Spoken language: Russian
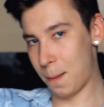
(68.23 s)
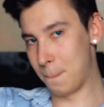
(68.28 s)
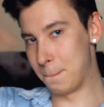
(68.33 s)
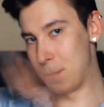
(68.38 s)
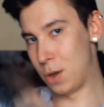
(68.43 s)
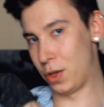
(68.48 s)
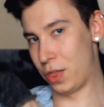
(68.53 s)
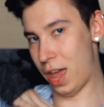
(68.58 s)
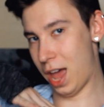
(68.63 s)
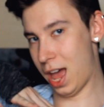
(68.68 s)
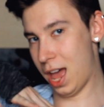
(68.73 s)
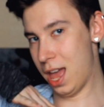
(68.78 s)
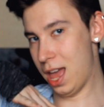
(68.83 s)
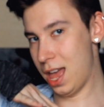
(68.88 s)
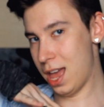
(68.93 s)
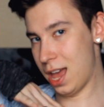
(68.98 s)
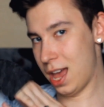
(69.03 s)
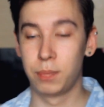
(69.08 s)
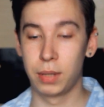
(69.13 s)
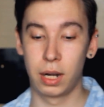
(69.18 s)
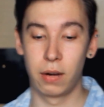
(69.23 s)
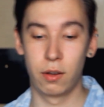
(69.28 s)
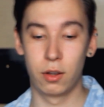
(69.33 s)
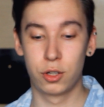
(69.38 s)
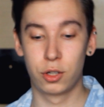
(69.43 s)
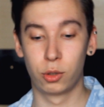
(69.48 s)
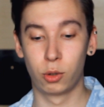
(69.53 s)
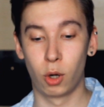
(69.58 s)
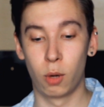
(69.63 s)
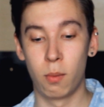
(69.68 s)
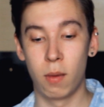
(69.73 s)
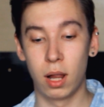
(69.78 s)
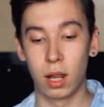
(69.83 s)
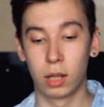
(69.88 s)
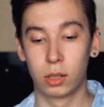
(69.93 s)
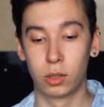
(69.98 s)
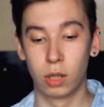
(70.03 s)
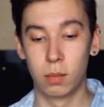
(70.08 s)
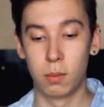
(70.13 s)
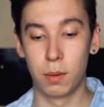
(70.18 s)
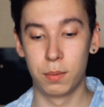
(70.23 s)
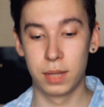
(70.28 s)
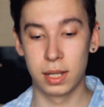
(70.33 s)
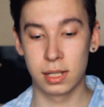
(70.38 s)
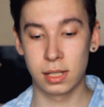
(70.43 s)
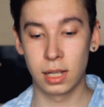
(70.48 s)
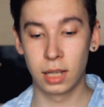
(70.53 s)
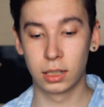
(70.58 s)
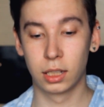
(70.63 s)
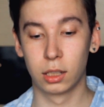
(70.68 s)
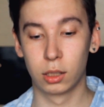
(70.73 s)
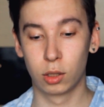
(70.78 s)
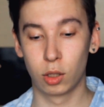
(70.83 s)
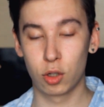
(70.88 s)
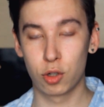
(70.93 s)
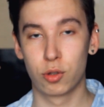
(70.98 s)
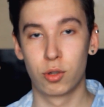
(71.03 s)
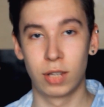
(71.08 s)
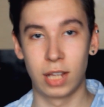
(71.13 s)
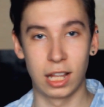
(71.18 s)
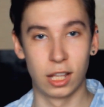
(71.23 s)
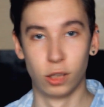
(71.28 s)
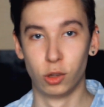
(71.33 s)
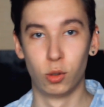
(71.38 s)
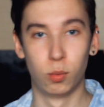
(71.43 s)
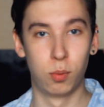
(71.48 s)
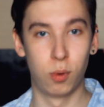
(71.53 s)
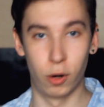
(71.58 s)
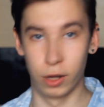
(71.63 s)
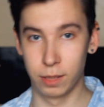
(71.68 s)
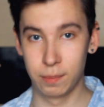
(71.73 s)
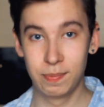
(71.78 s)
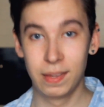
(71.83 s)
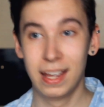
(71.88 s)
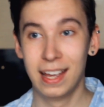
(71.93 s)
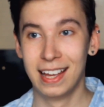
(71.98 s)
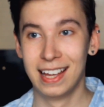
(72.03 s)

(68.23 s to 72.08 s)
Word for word: Мода. Первая вещь, которую мало кто обо мне знает, это то, что я не тупой.